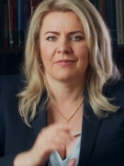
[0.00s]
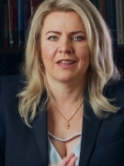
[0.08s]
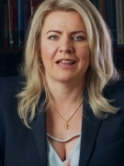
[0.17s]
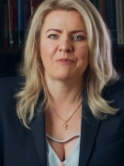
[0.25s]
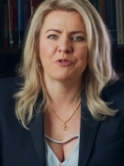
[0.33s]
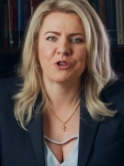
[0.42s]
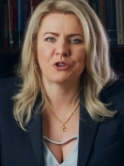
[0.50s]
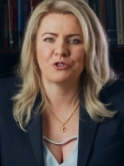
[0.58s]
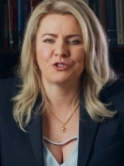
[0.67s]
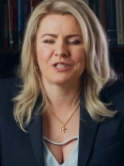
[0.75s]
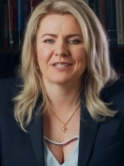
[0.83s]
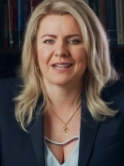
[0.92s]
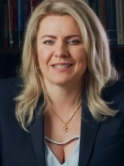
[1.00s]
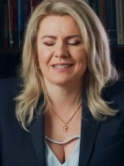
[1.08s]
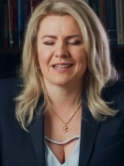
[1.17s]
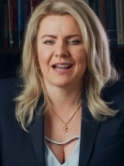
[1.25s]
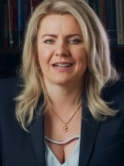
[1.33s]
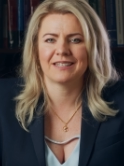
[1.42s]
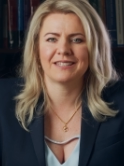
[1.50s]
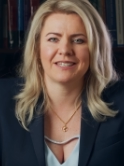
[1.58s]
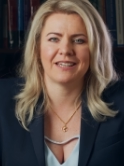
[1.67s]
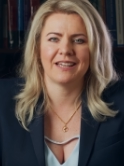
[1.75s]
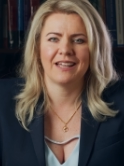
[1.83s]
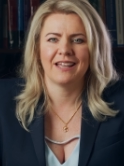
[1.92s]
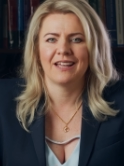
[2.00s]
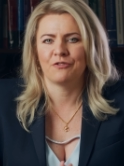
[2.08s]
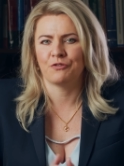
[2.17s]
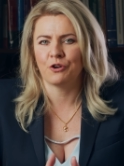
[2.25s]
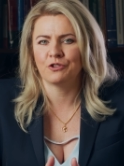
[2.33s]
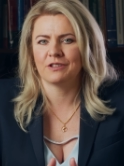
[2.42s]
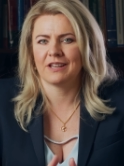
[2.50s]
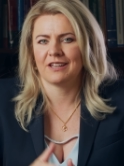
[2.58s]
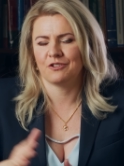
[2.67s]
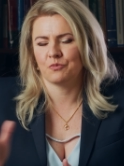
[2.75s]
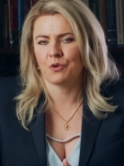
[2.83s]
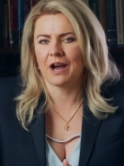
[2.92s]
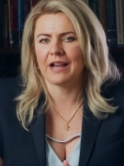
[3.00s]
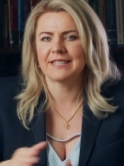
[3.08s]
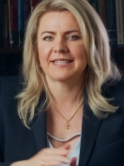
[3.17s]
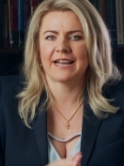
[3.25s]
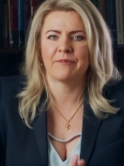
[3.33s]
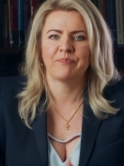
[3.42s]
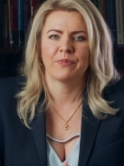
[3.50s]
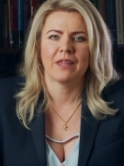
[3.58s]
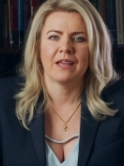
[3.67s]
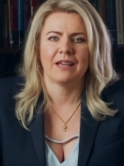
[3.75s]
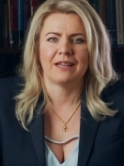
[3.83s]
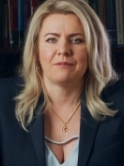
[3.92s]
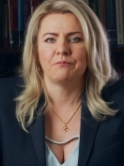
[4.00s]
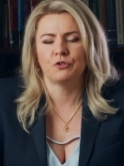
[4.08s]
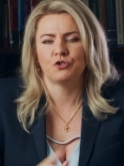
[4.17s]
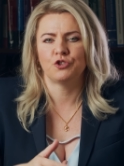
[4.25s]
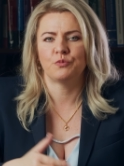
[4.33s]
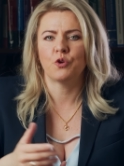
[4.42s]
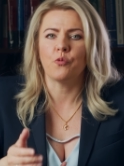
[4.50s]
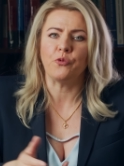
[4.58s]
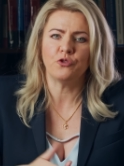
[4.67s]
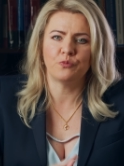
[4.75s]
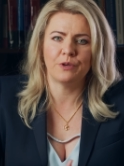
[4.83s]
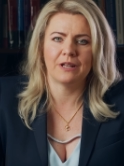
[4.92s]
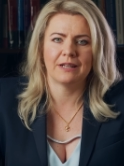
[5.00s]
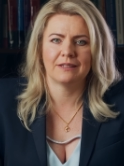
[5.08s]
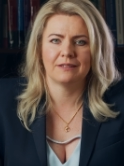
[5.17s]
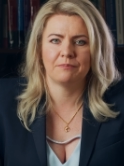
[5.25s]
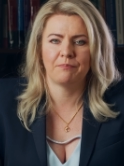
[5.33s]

dla mojego dziecka z atrakcji wodnej dmuchańca, poszliśmy kupić bilet.